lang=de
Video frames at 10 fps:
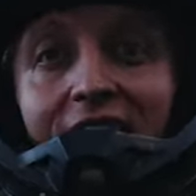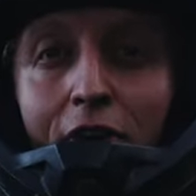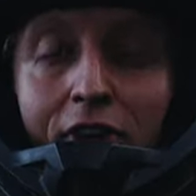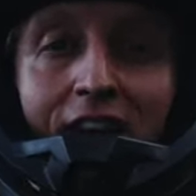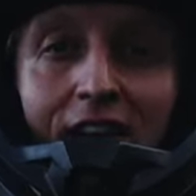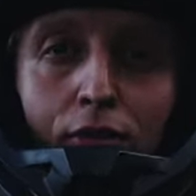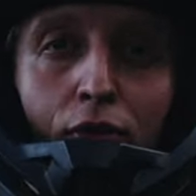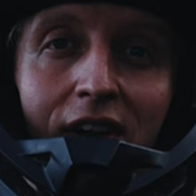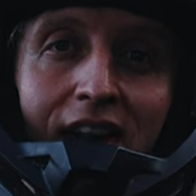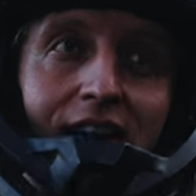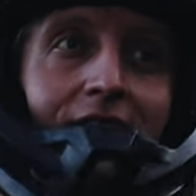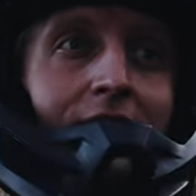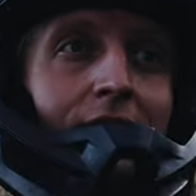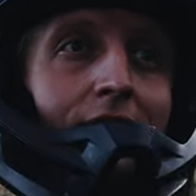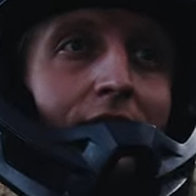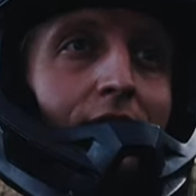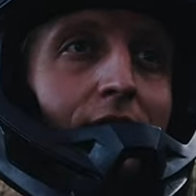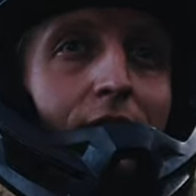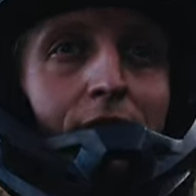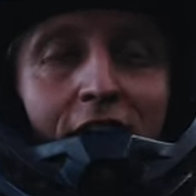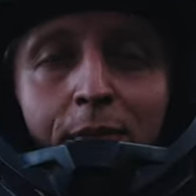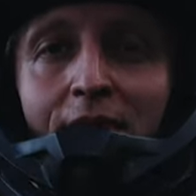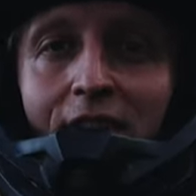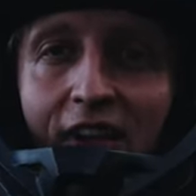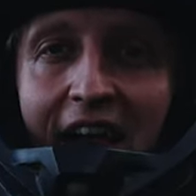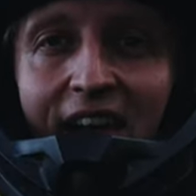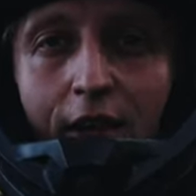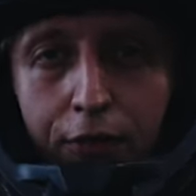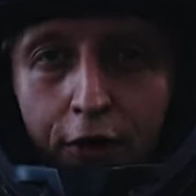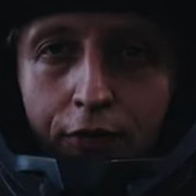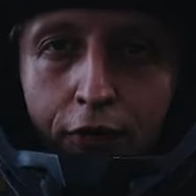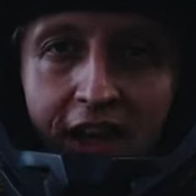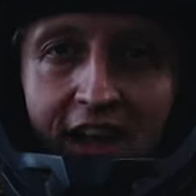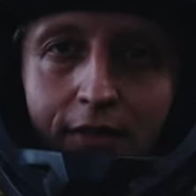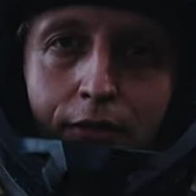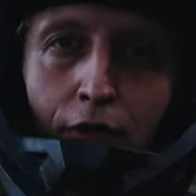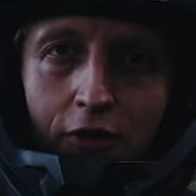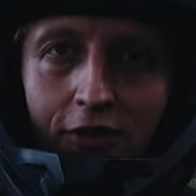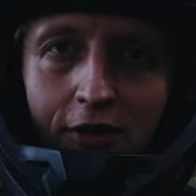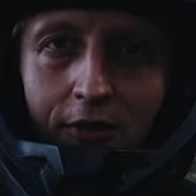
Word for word: dorthin zu gelangen, was man sich eigentlich wirklich von Herzen wünscht.